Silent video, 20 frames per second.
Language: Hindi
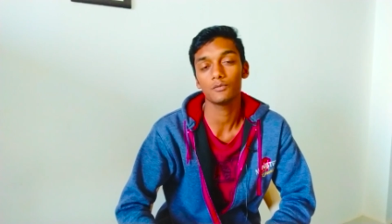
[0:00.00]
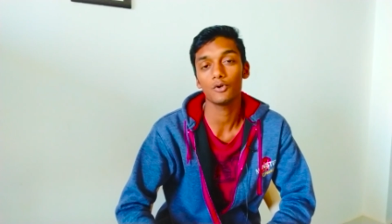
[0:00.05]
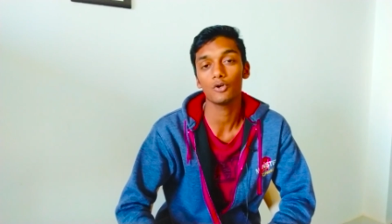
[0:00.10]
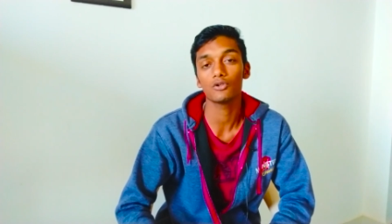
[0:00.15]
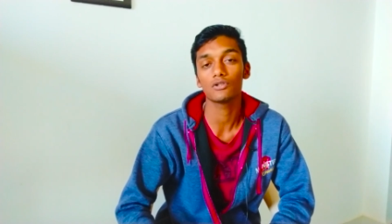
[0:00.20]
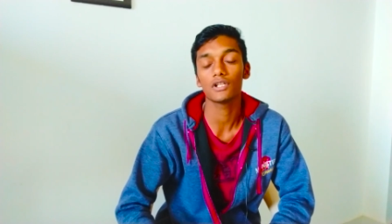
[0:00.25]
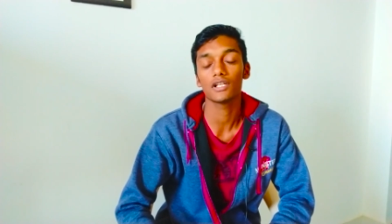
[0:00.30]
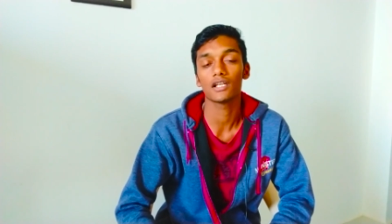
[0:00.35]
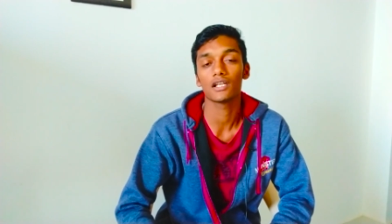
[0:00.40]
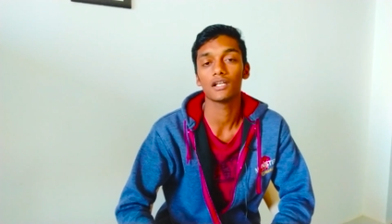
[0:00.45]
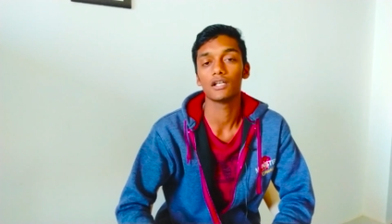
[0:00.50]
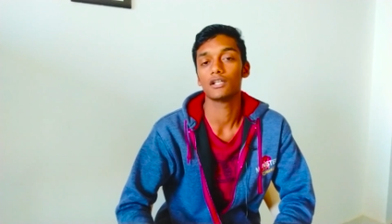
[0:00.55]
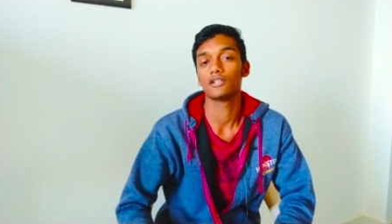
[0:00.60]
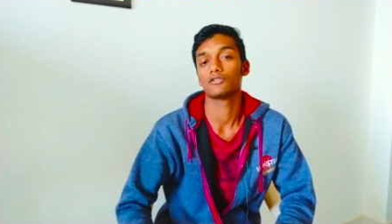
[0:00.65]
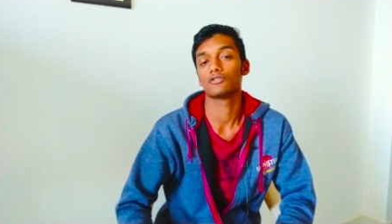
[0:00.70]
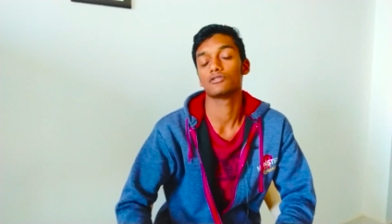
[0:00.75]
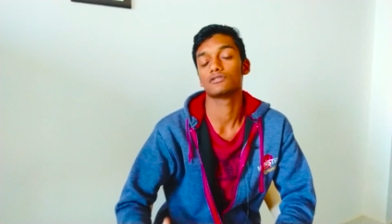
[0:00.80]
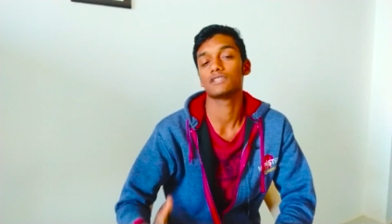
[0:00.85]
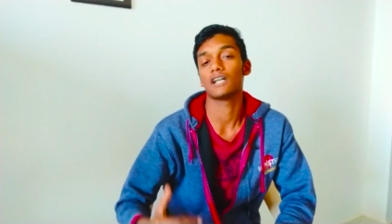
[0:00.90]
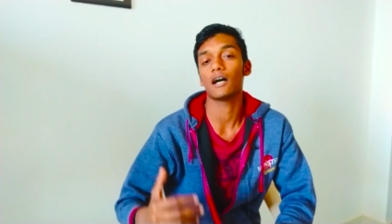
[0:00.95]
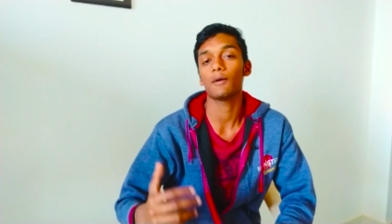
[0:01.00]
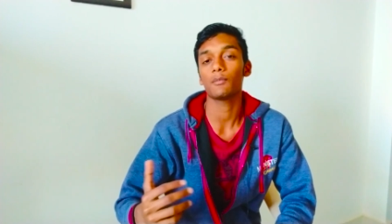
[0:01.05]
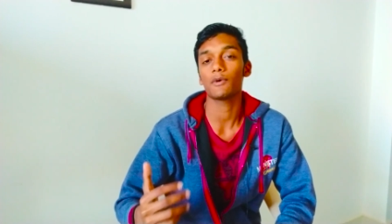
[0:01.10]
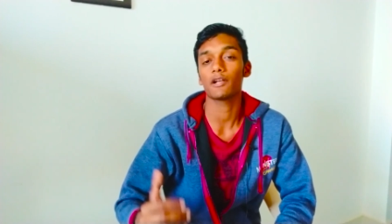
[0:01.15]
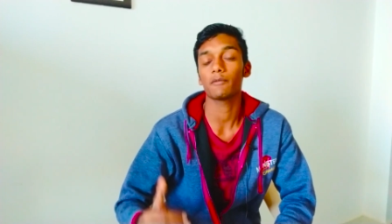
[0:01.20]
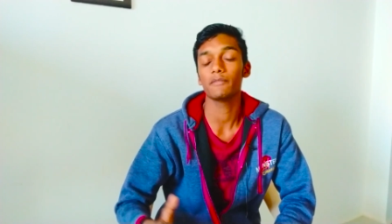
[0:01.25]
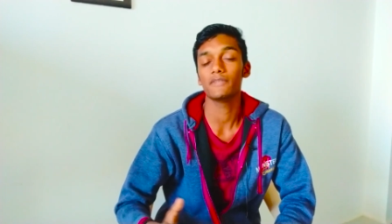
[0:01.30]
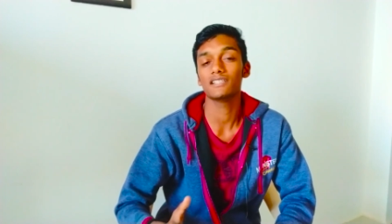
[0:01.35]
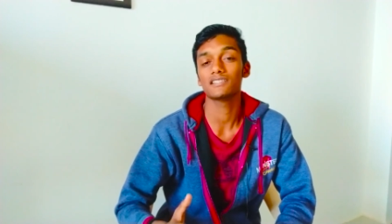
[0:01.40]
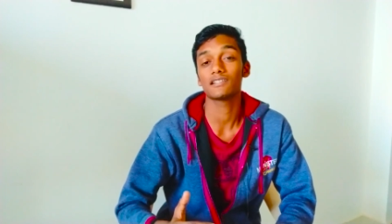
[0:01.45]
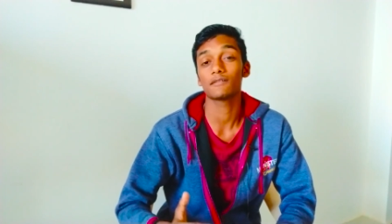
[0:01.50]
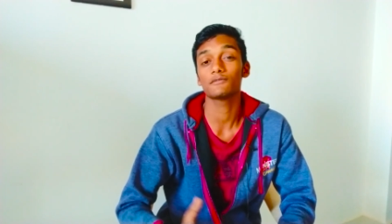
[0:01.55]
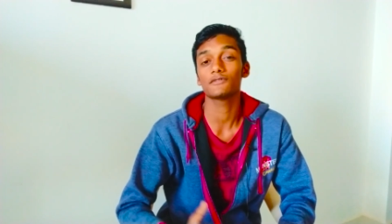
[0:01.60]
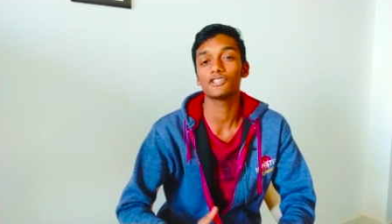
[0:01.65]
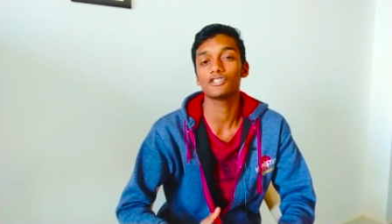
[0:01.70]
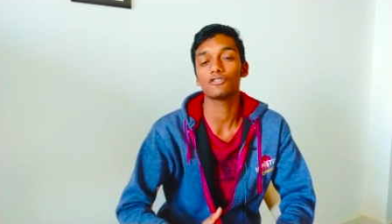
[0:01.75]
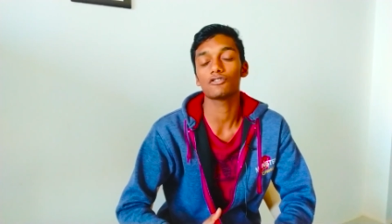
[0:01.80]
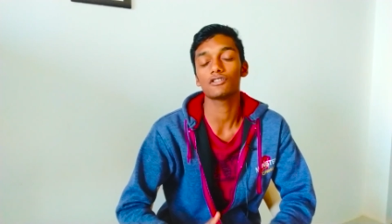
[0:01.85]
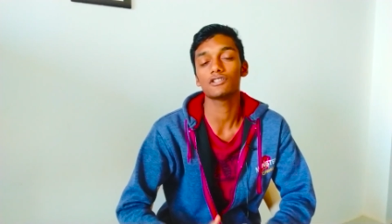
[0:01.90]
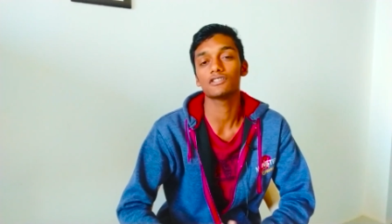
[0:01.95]
भी होती है तो जहाँ पर हमें इन सब
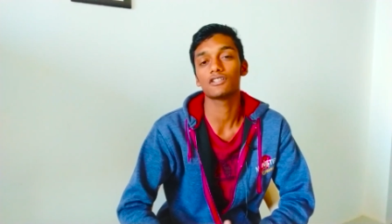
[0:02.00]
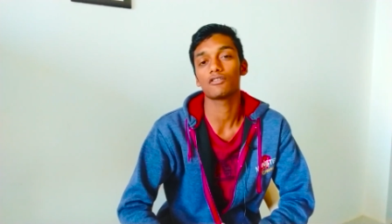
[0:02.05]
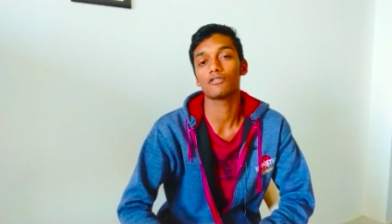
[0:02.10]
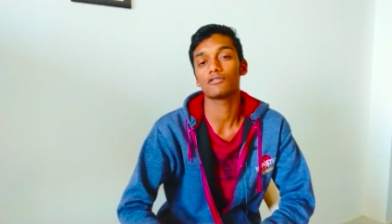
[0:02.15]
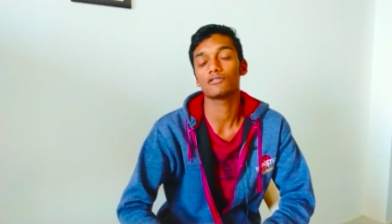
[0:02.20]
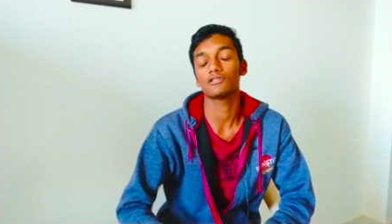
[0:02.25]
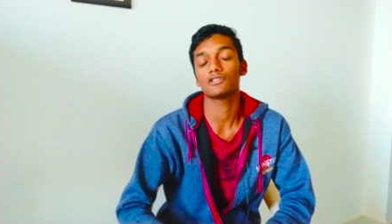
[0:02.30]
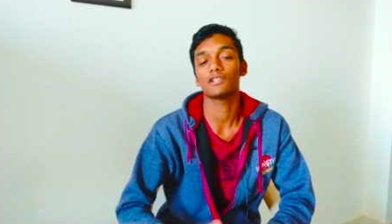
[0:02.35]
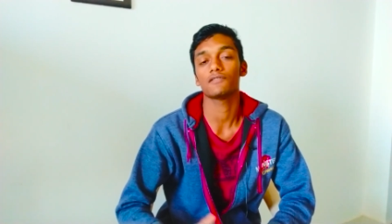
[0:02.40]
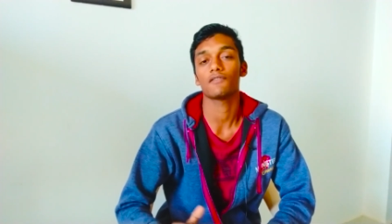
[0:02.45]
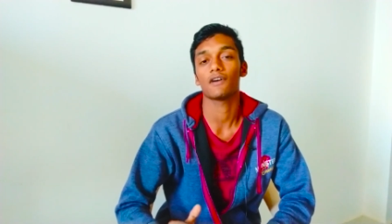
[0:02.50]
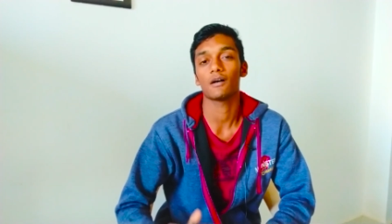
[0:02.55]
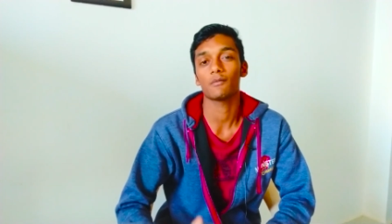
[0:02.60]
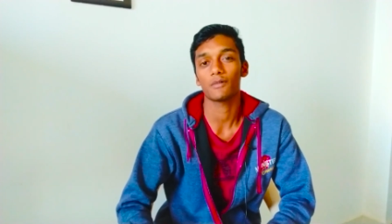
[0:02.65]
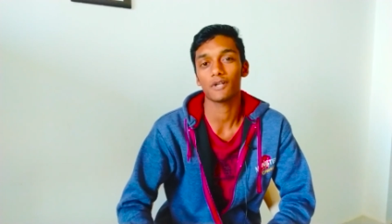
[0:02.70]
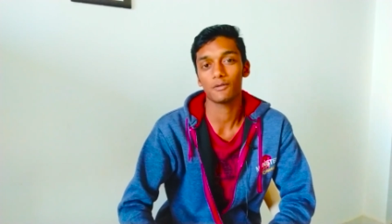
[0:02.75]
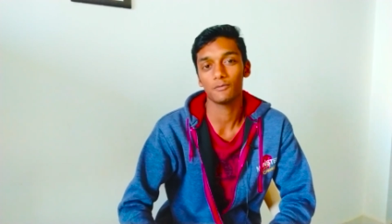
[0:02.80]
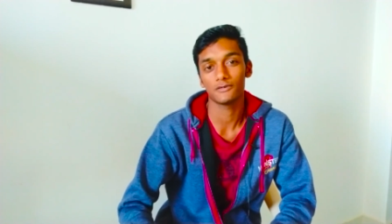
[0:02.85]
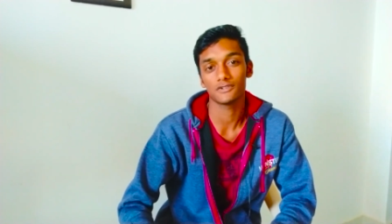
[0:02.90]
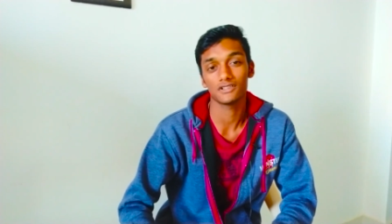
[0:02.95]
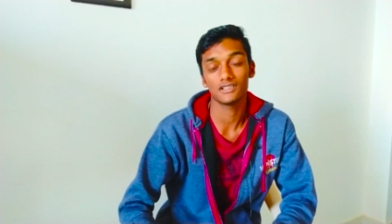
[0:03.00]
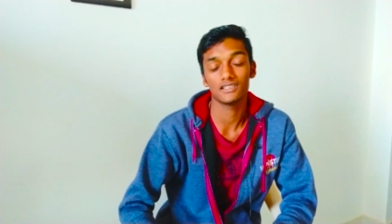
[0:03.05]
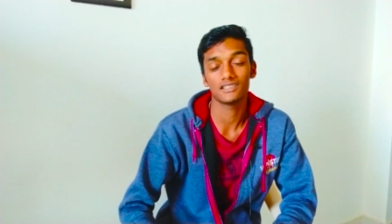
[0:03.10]
चीज़ों की ज़रूरत होती है वहाँ पर हम